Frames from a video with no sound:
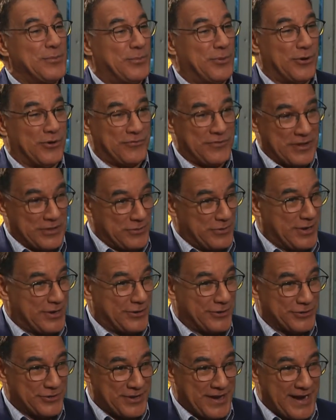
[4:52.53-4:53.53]
Por fin nos
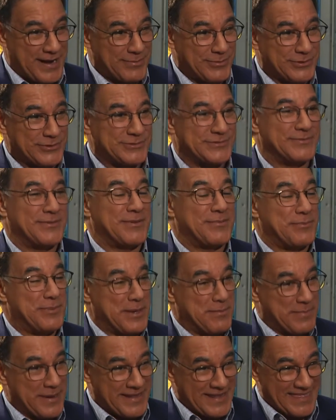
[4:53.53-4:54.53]
encontramos.
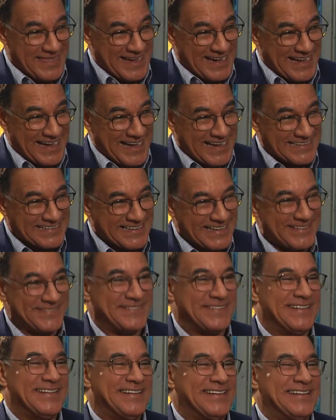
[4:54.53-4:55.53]
Bienvenida a casa,
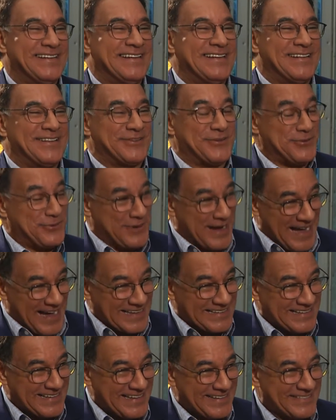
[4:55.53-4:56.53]
tu
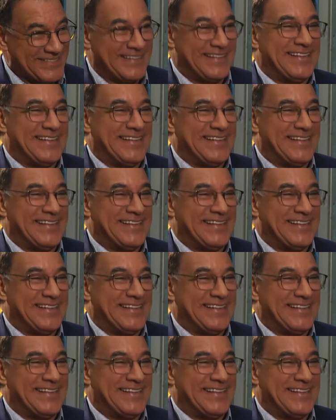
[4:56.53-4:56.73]
casa.